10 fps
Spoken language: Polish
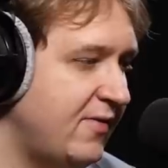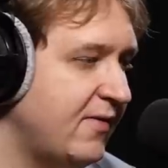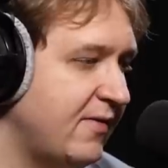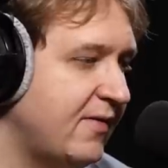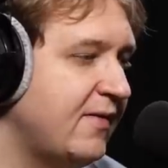
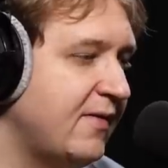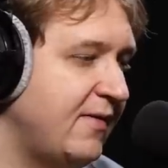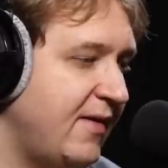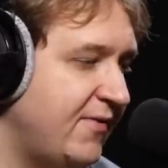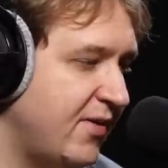o
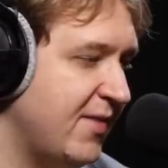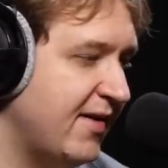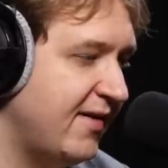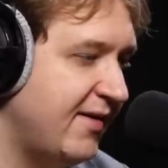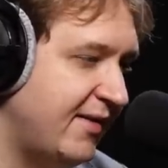
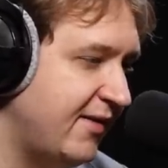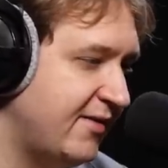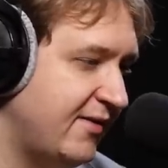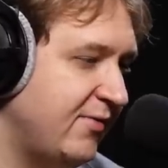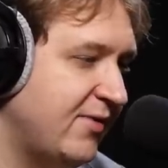informację genetyczną,